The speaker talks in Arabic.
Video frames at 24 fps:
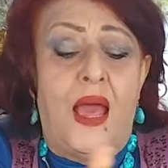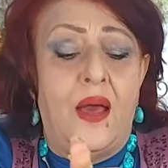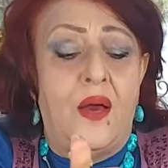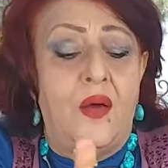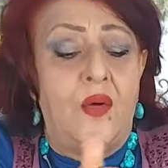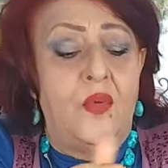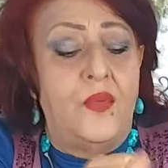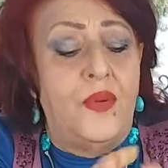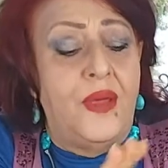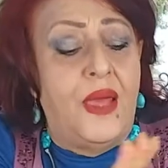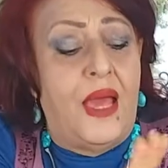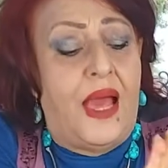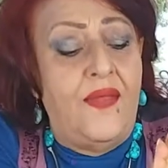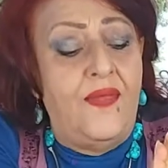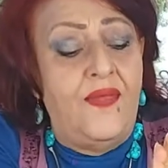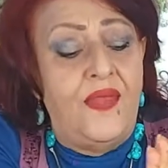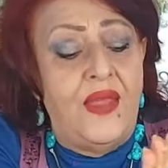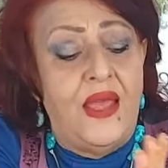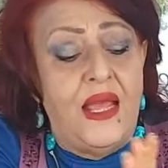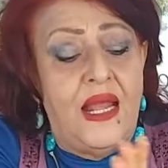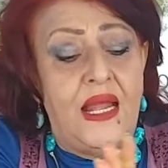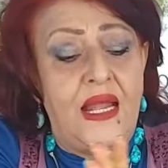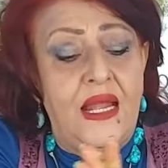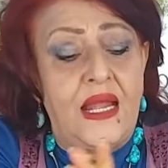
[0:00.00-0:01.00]

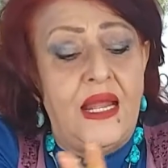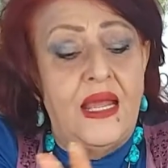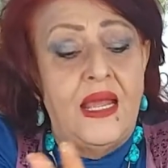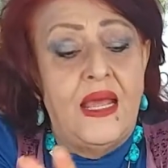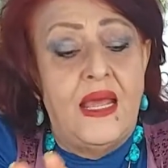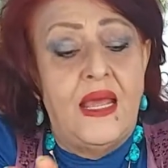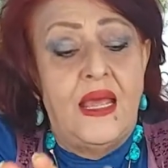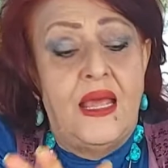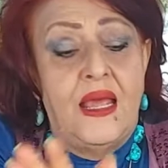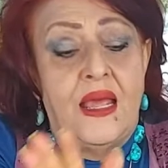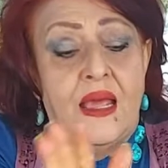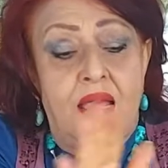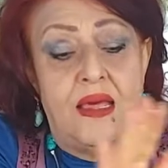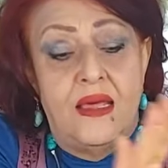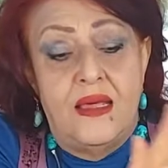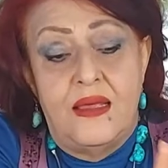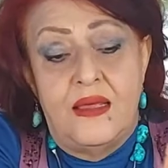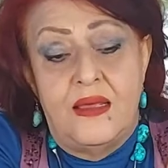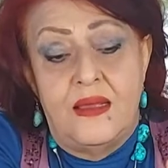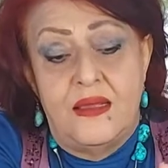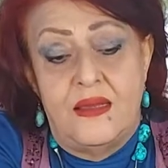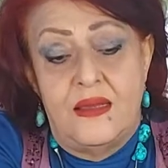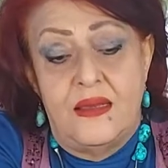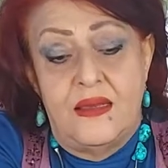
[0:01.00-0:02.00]
وبيعدل
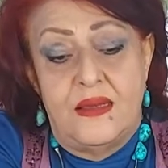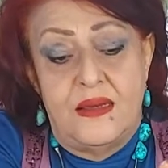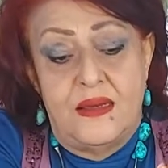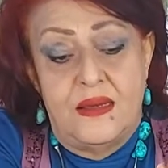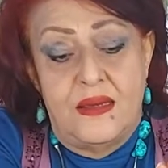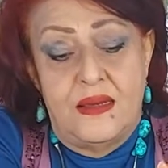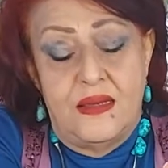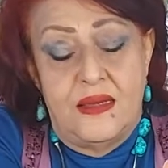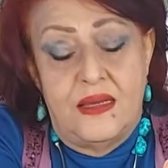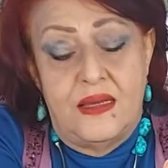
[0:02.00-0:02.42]
آه،